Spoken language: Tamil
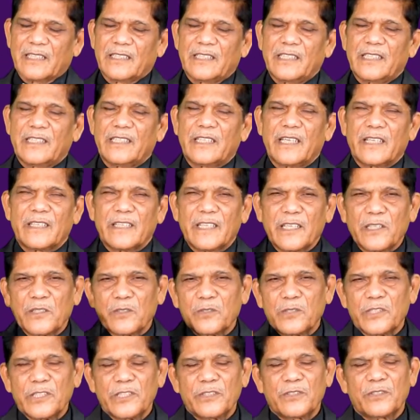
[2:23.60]
நீ எதை
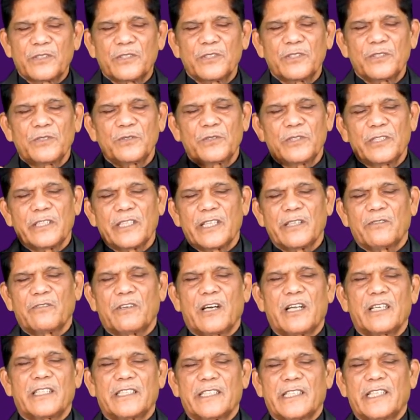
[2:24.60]
குறித்து உன்னுடைய
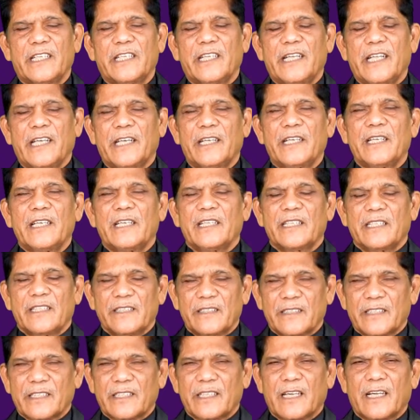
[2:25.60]
வாழ்க்கையிலே
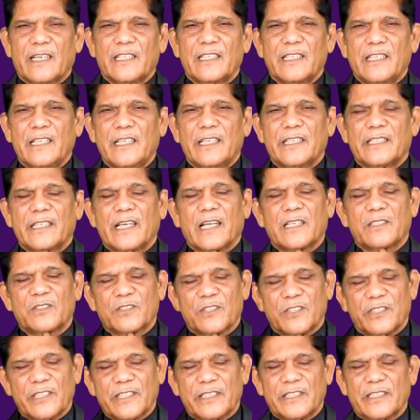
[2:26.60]
இந்த நாளிலே நான்
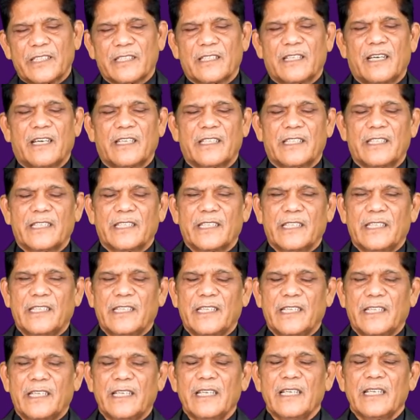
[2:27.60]
சொன்ன இந்த
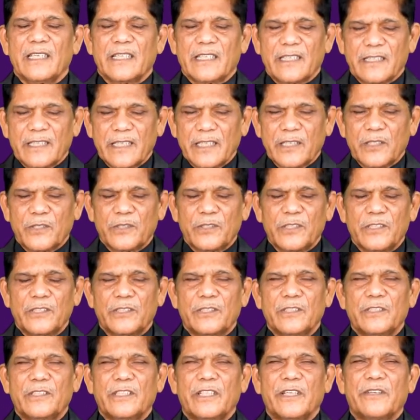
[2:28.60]
காரியங்களிலே எதை
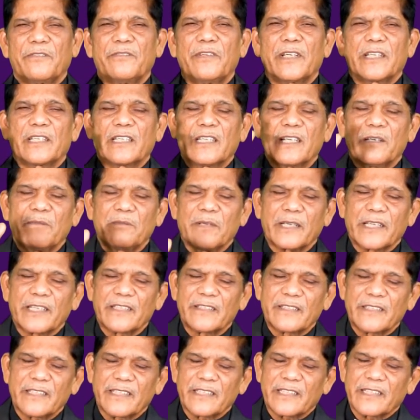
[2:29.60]
குறித்து நீ
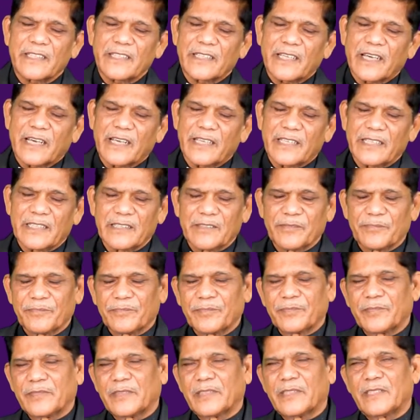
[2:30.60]
வெர்க்கமடைந்திருக்கிறாய்
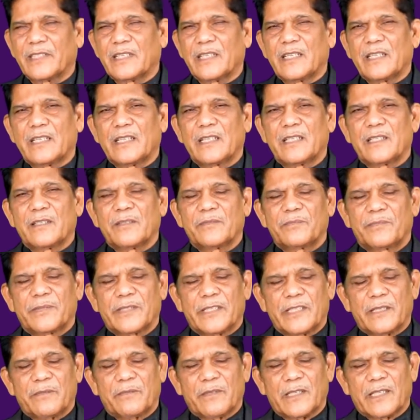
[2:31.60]

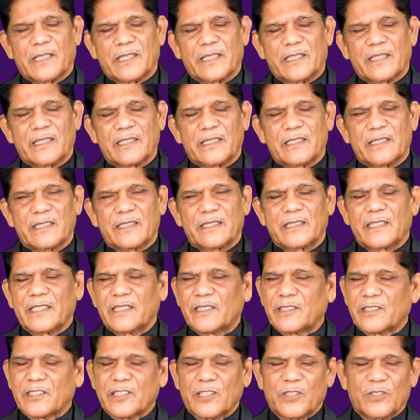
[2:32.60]
பிரியமான
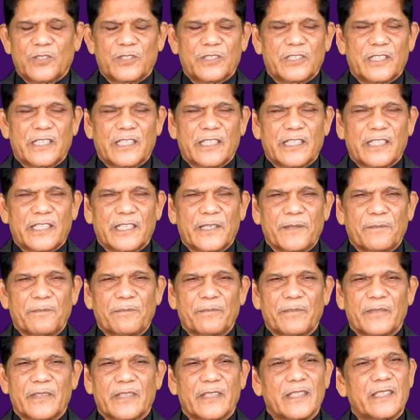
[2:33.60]
என் சகோதரனை
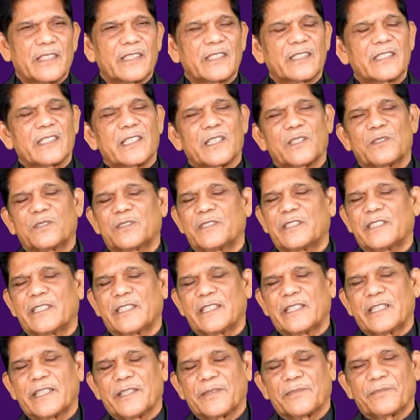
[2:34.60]
என்
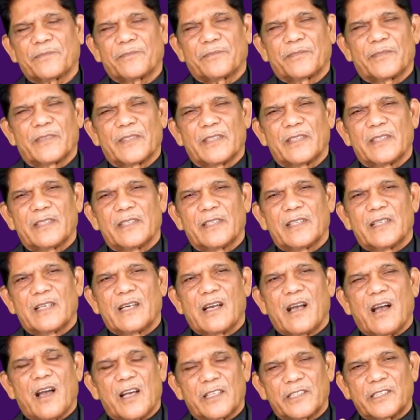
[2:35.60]
சகோதரி
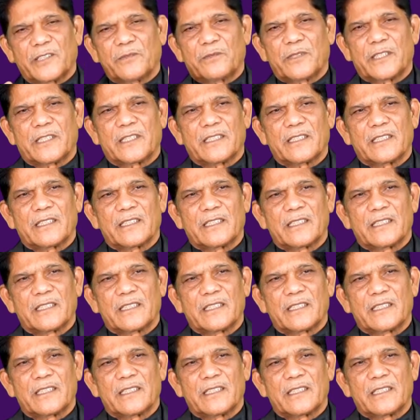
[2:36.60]
ஆண்டவர்